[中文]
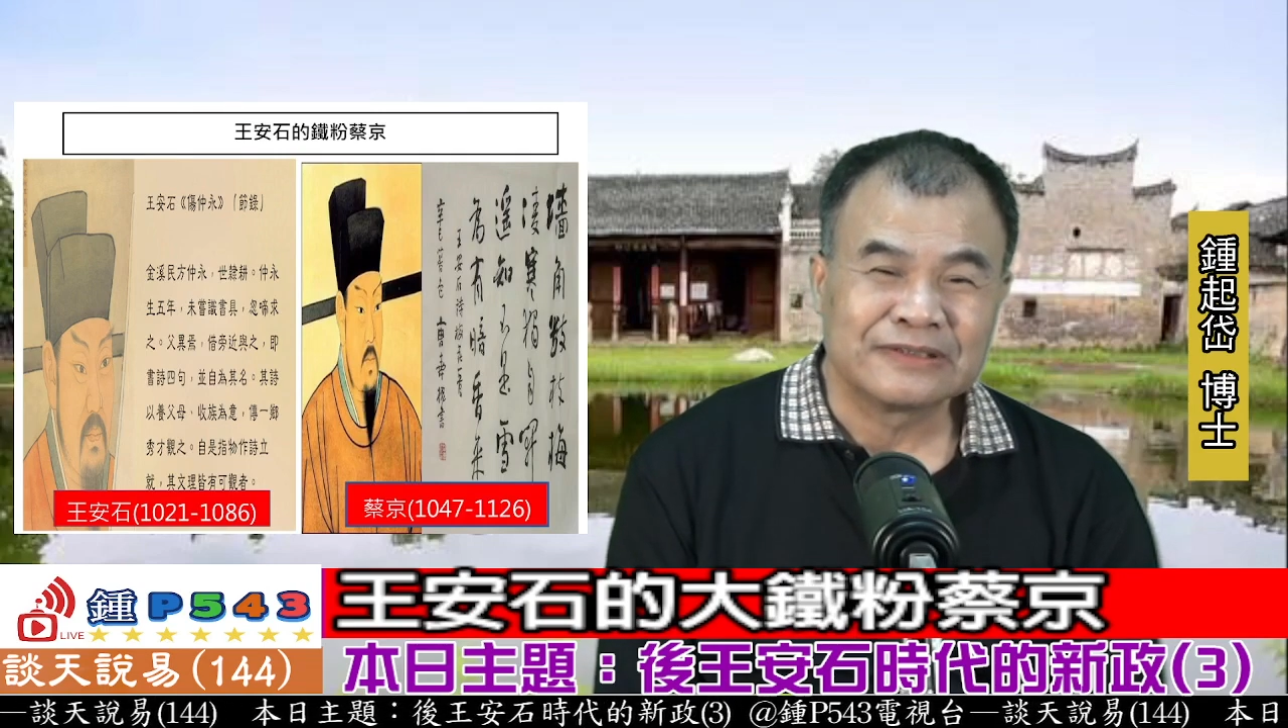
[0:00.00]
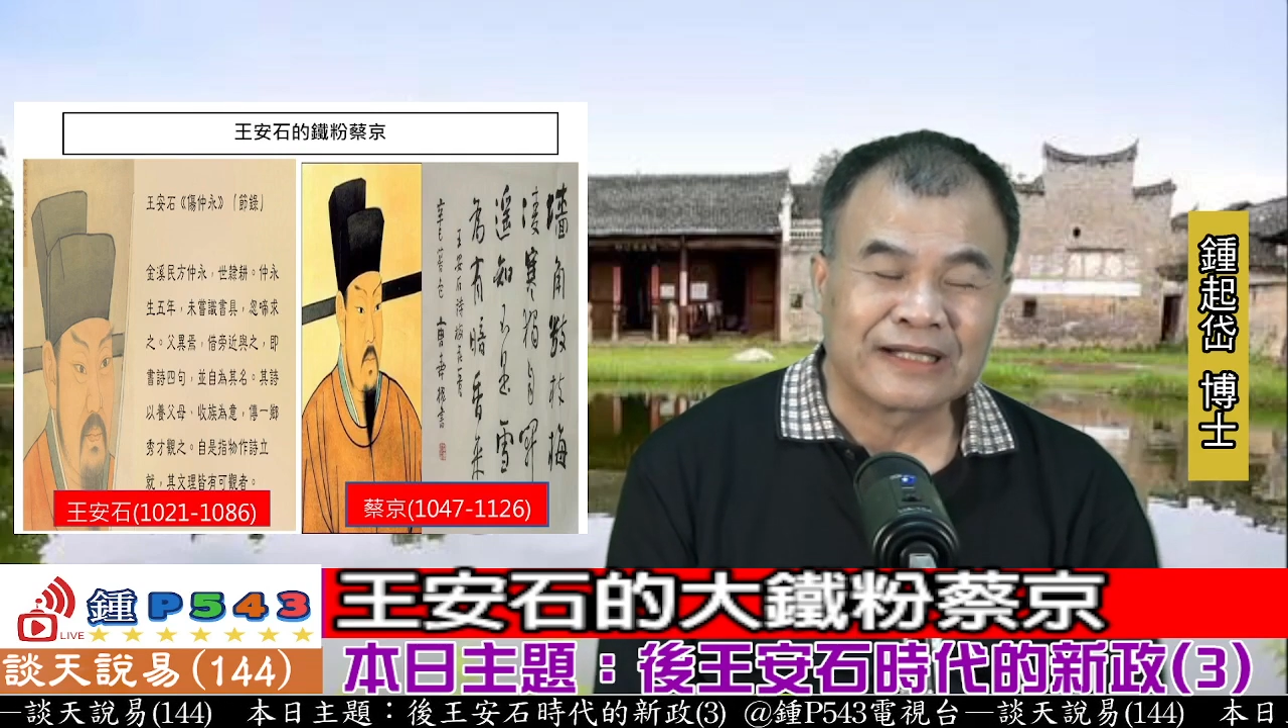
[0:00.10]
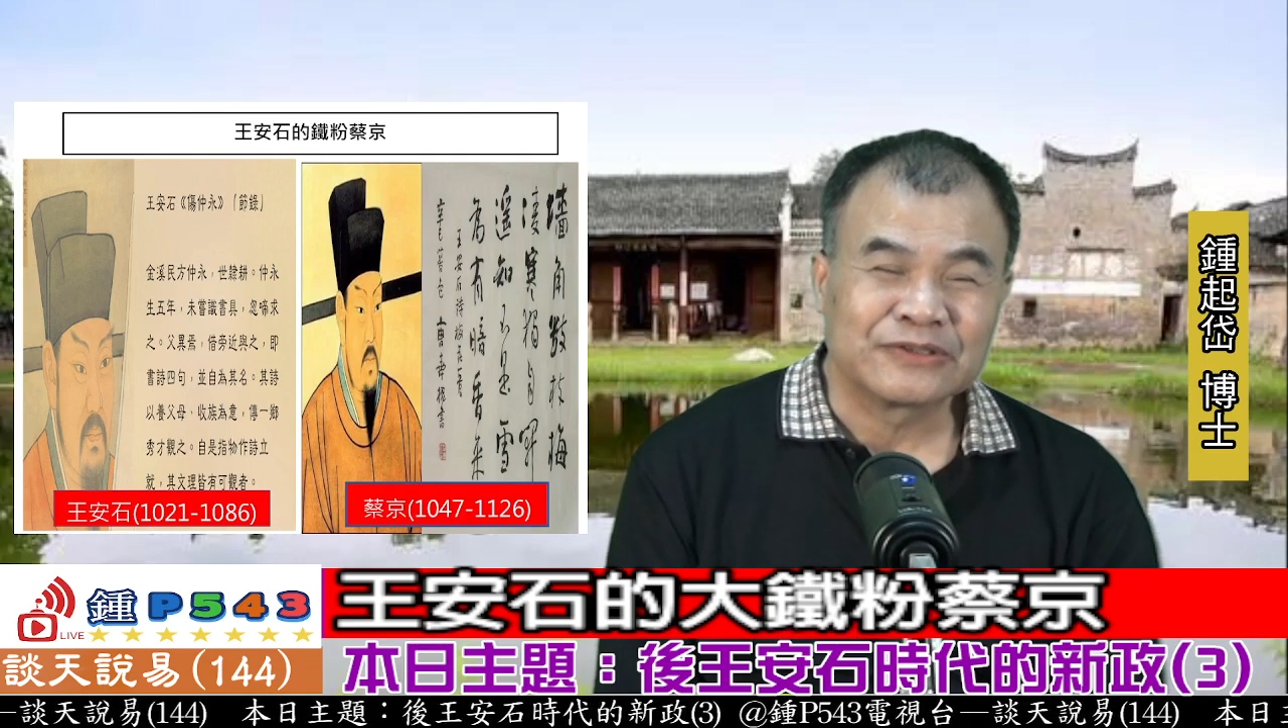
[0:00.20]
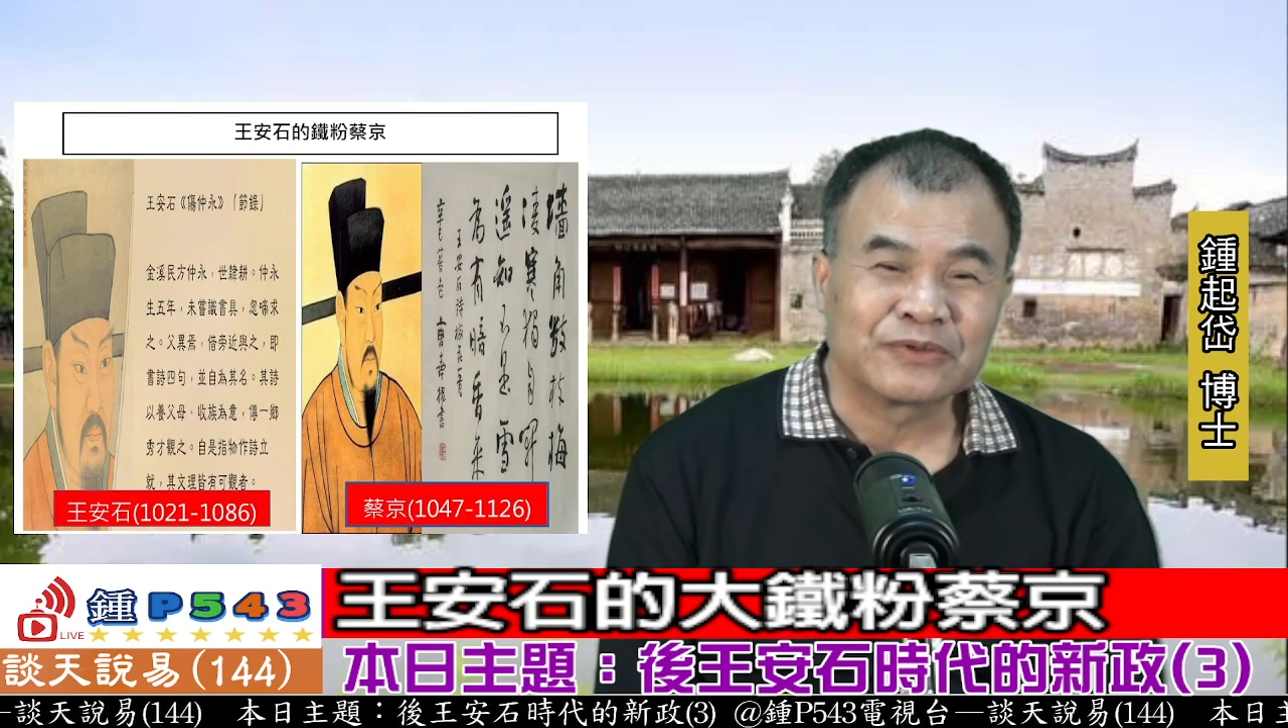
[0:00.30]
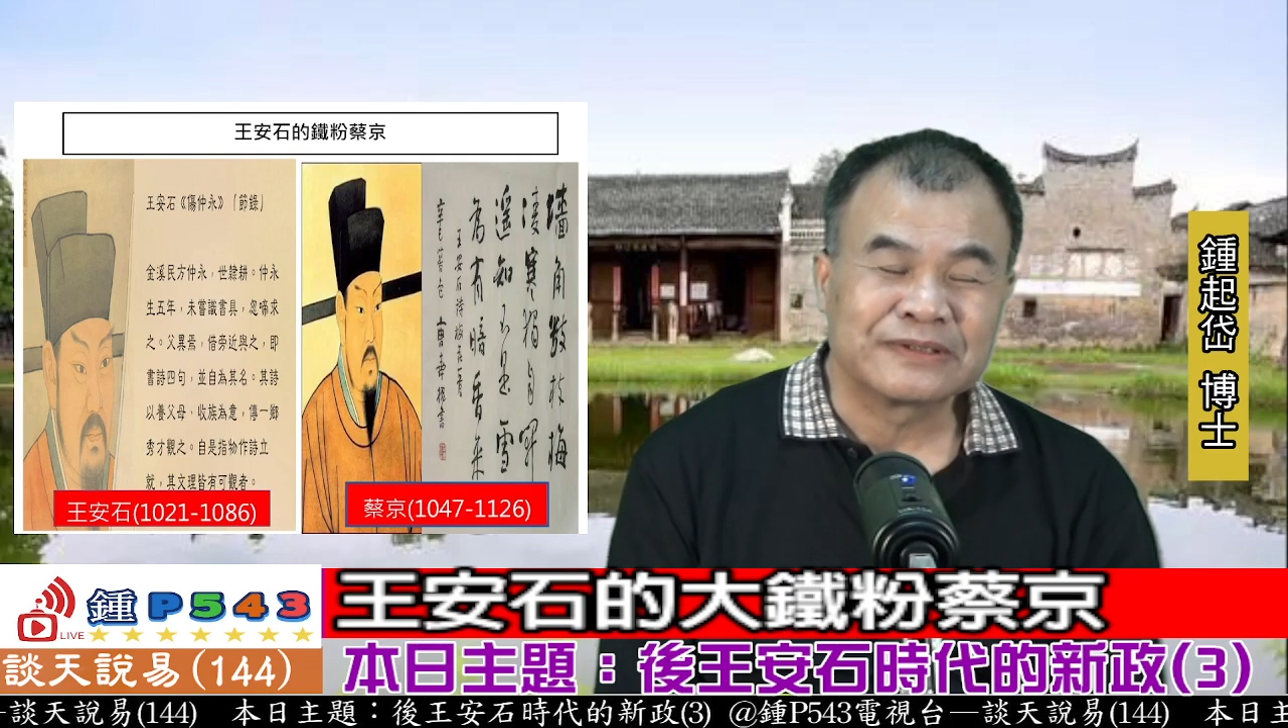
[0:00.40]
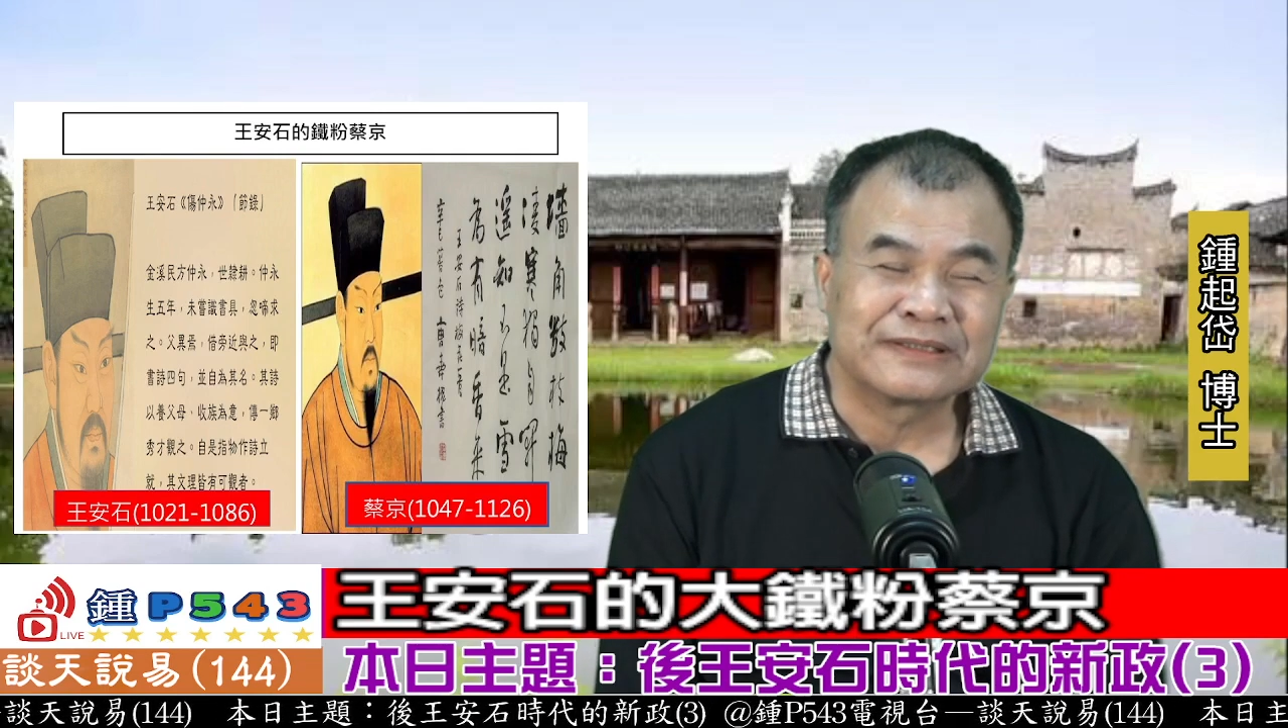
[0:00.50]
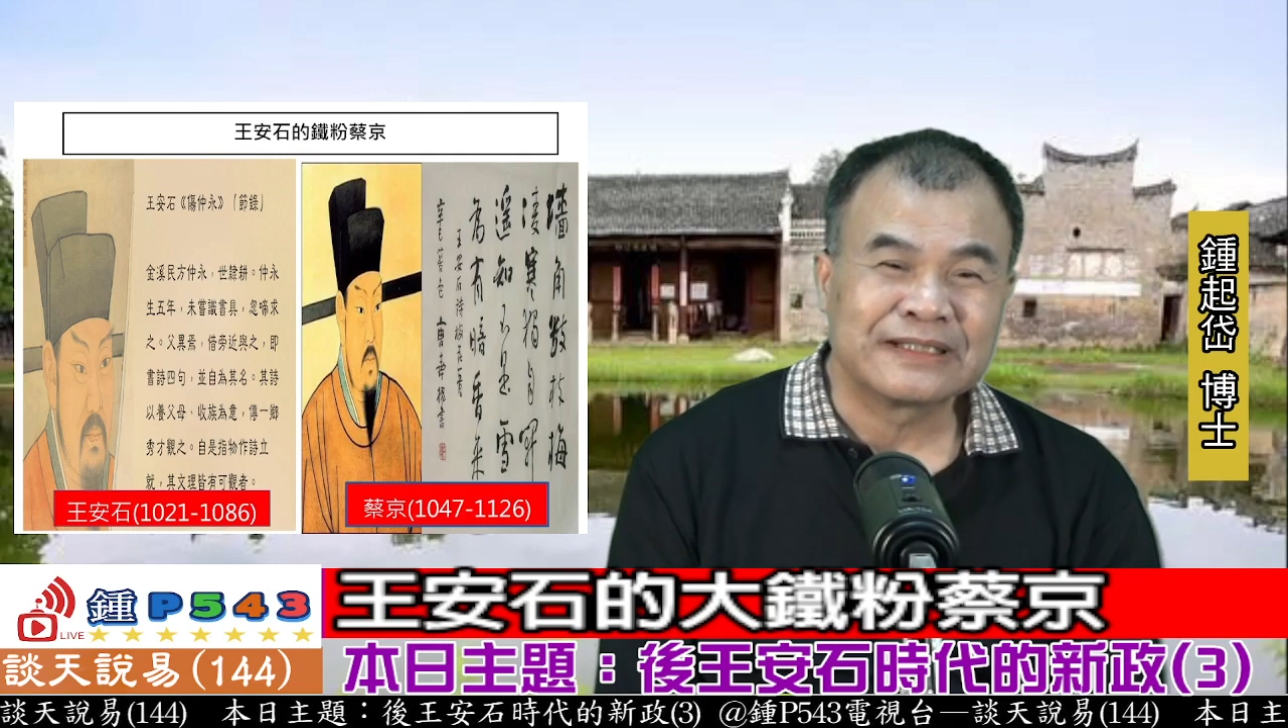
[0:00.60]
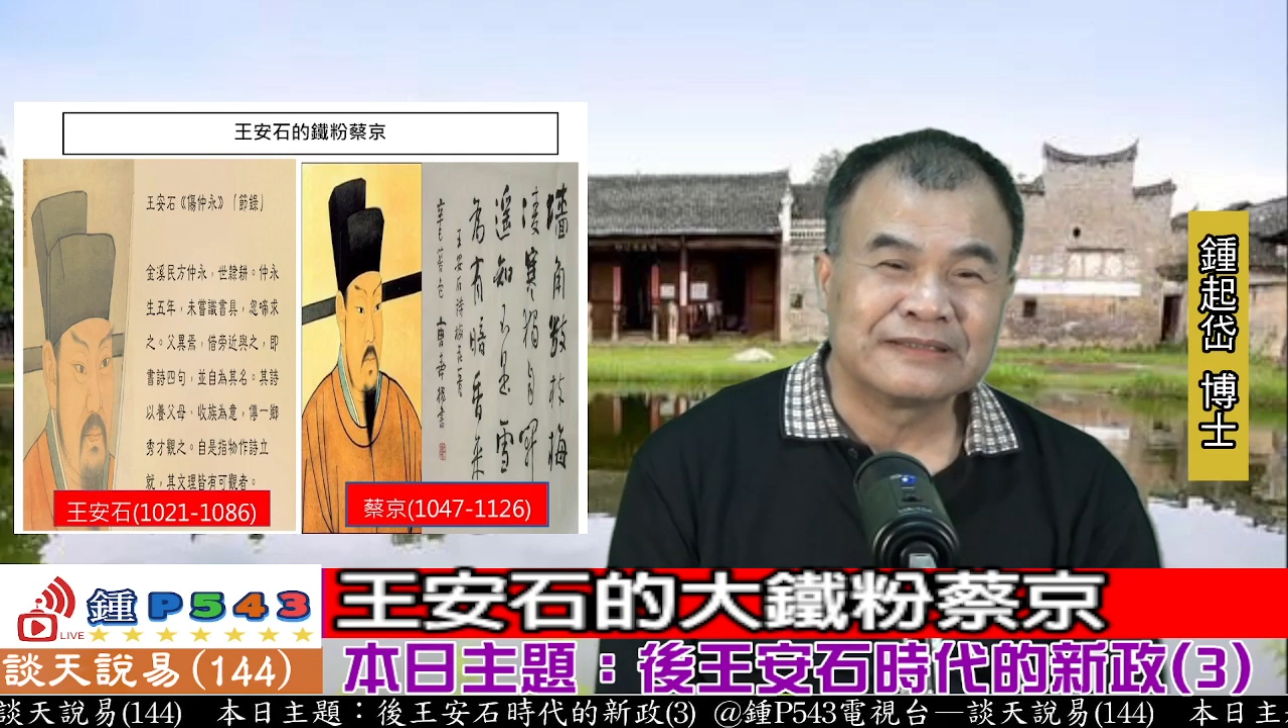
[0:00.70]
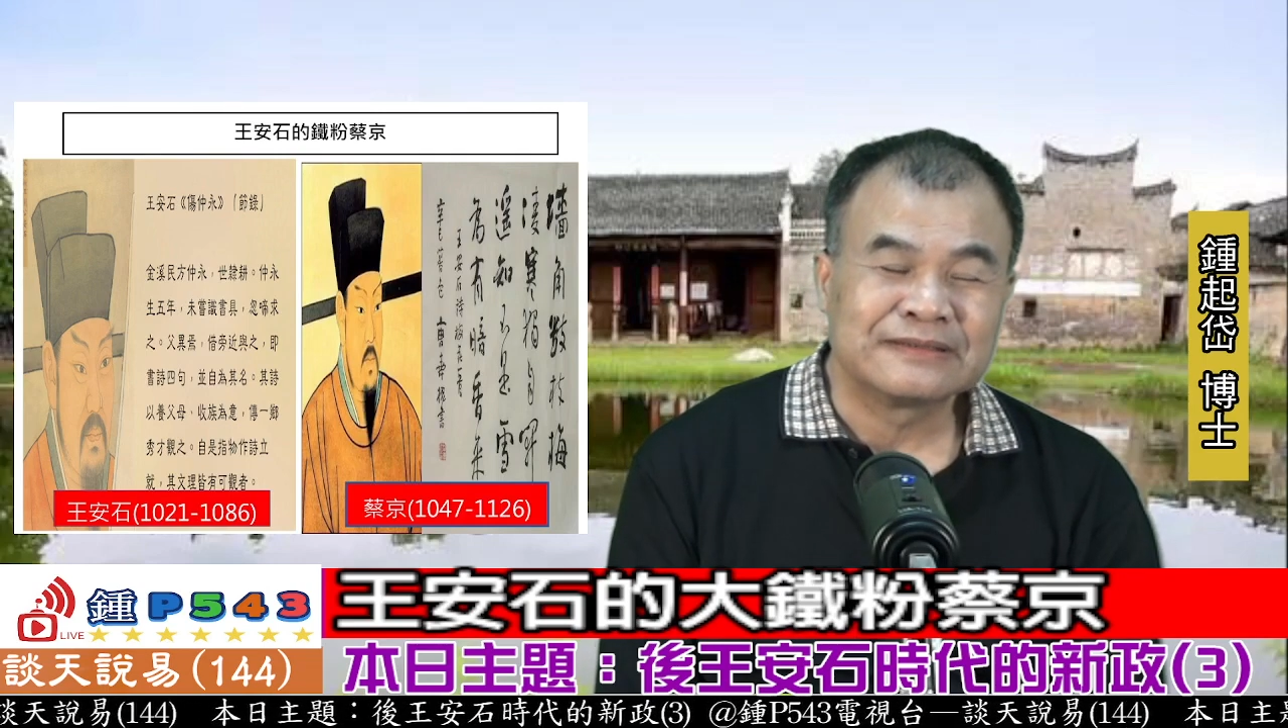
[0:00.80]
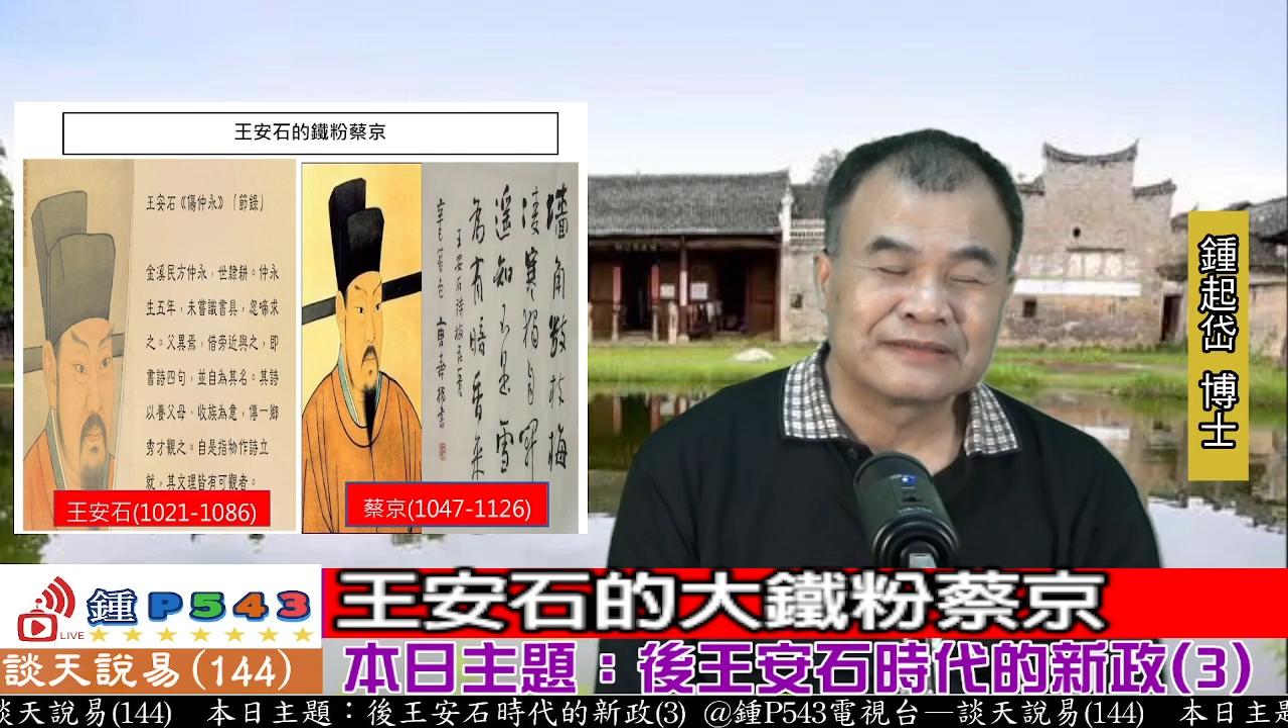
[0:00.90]
两个兄弟之
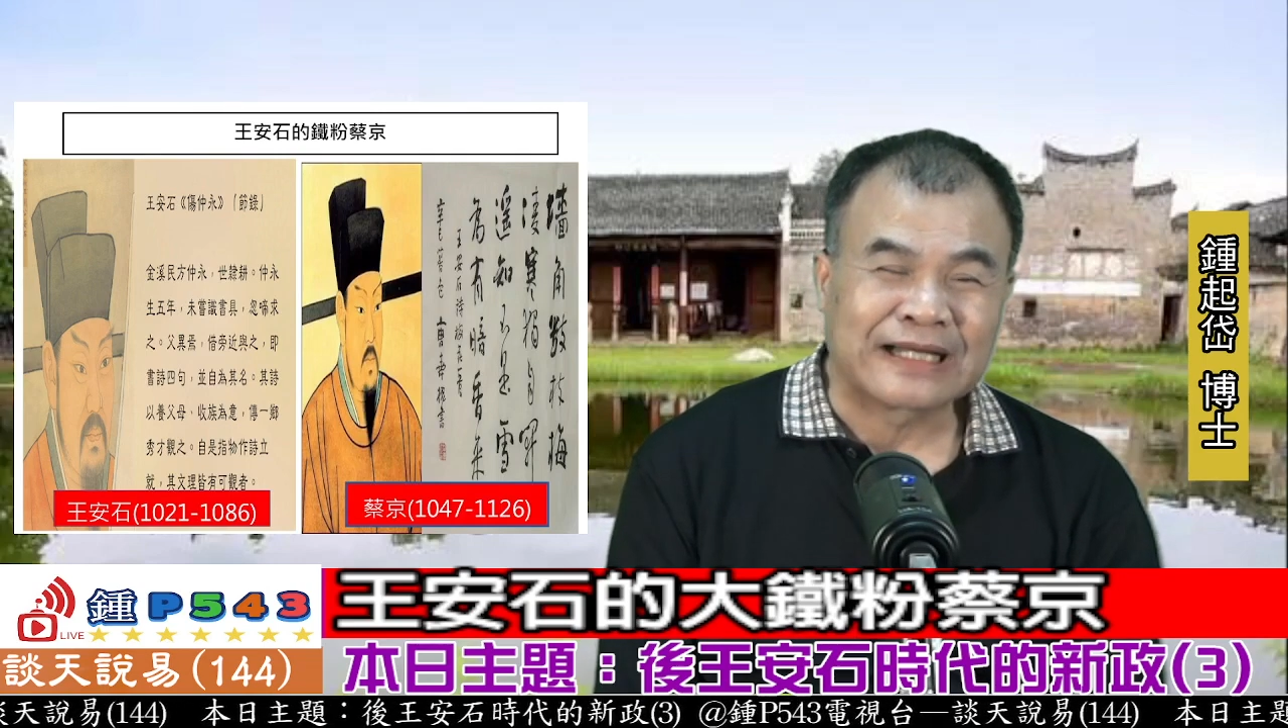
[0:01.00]
间